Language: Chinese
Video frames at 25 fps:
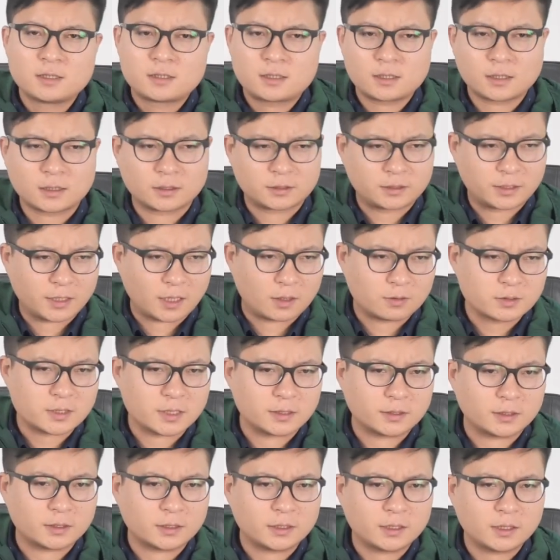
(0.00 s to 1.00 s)
这个调
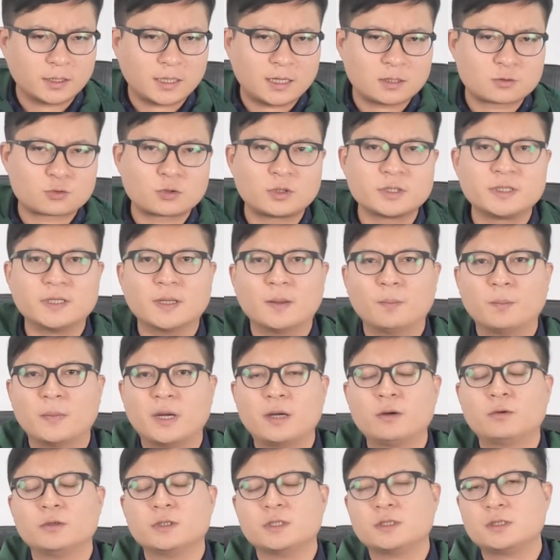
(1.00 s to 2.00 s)
整呢，应该说也
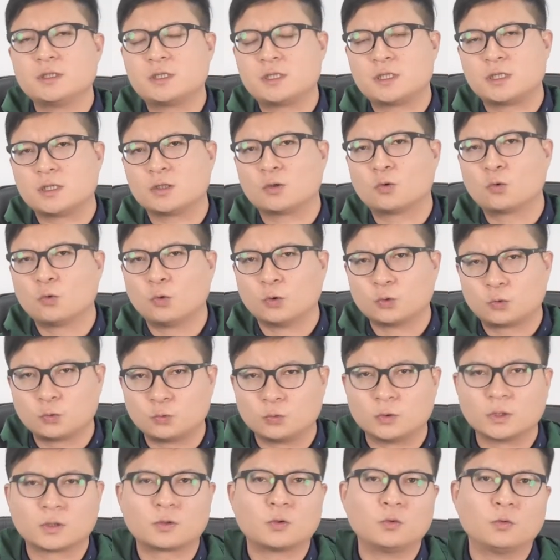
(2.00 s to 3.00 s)
没有引起过
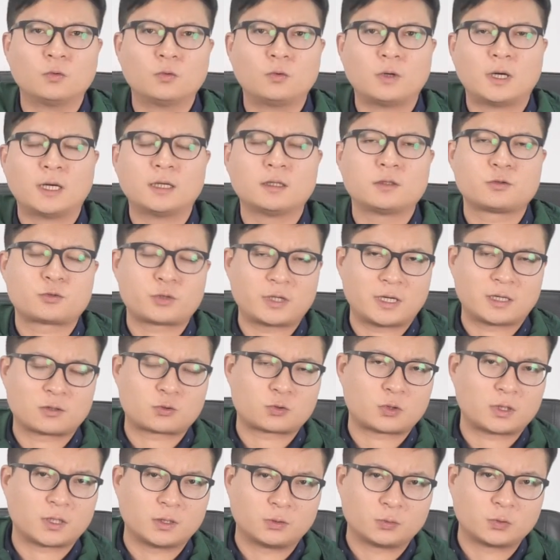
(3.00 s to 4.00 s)
度的恐慌。虽然
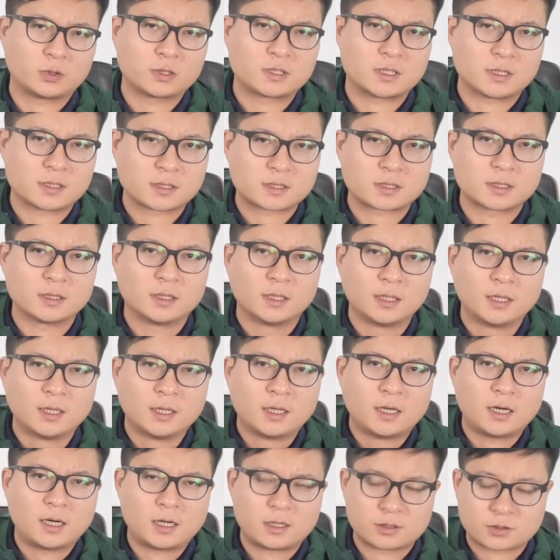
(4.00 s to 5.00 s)
说很多城市
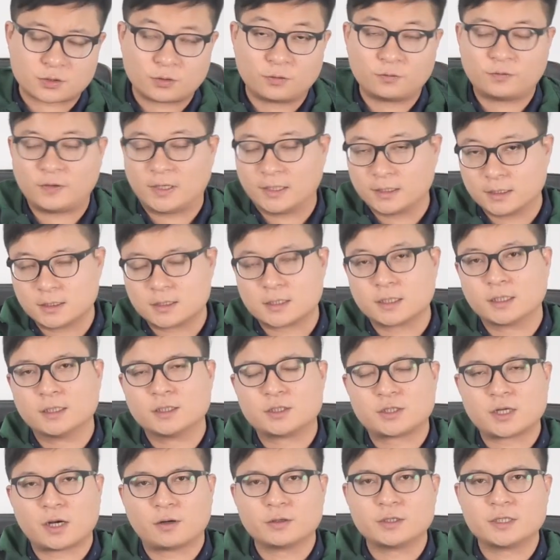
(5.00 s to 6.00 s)
二手房的这个
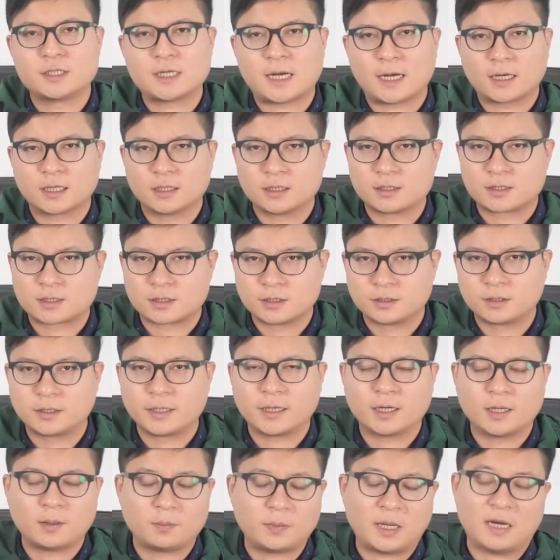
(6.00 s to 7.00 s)
交易价格是
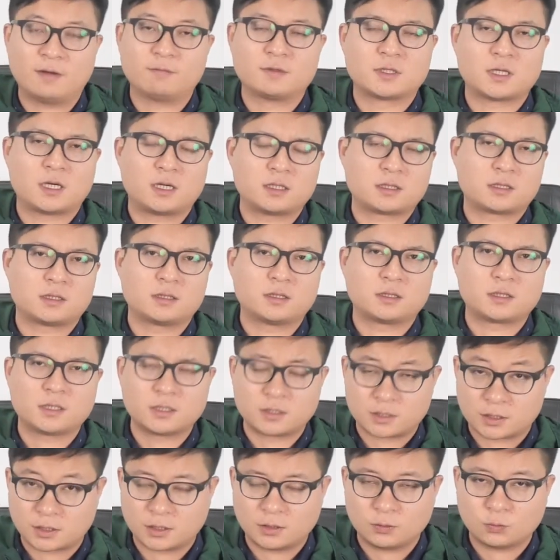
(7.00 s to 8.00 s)
跌了百分之二十，
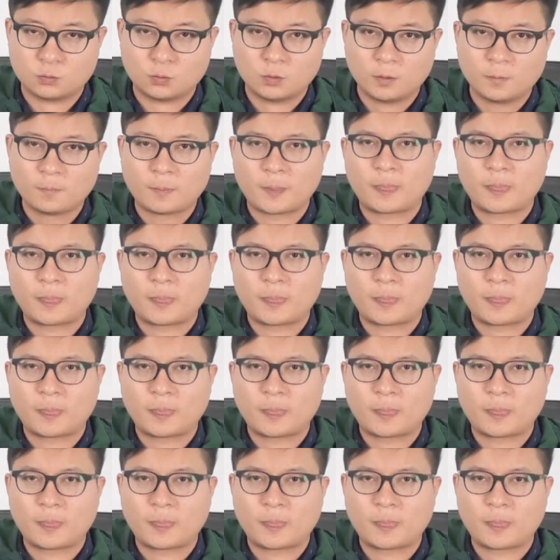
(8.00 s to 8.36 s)
甚至更多。